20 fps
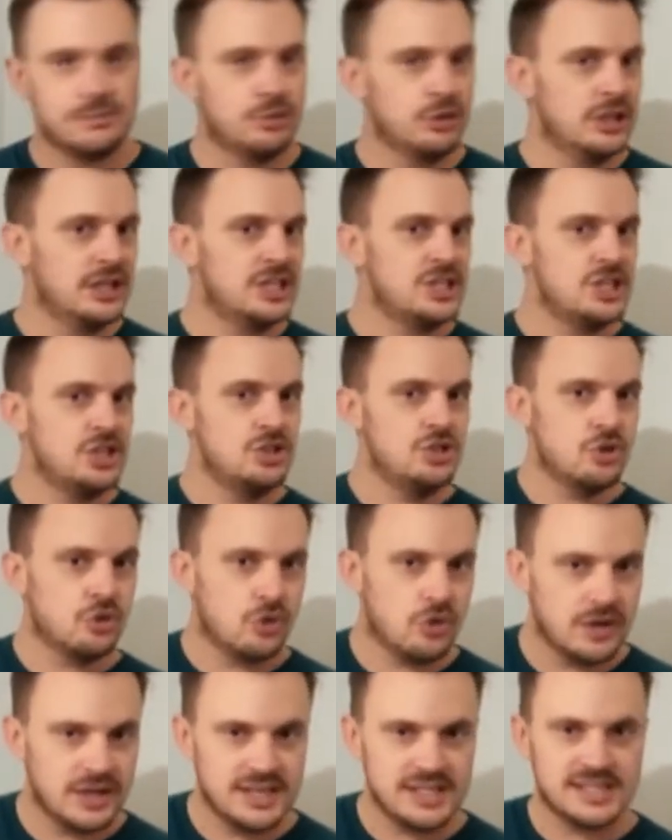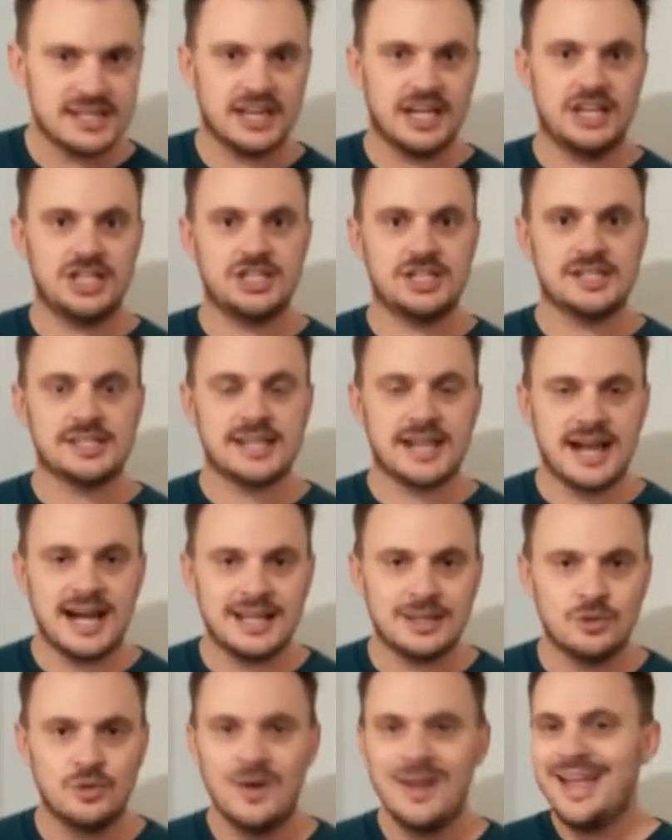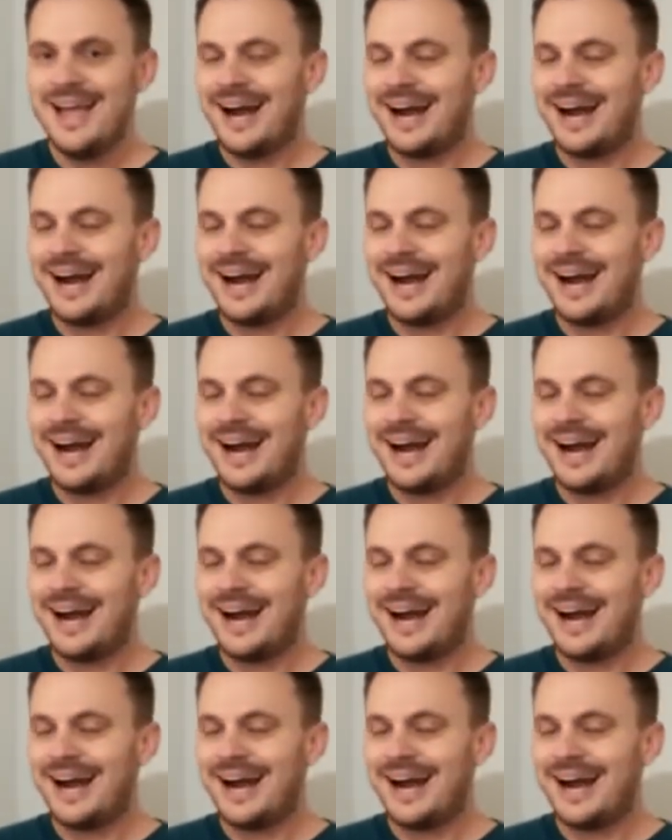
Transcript: Boletim de ocorrência registrado,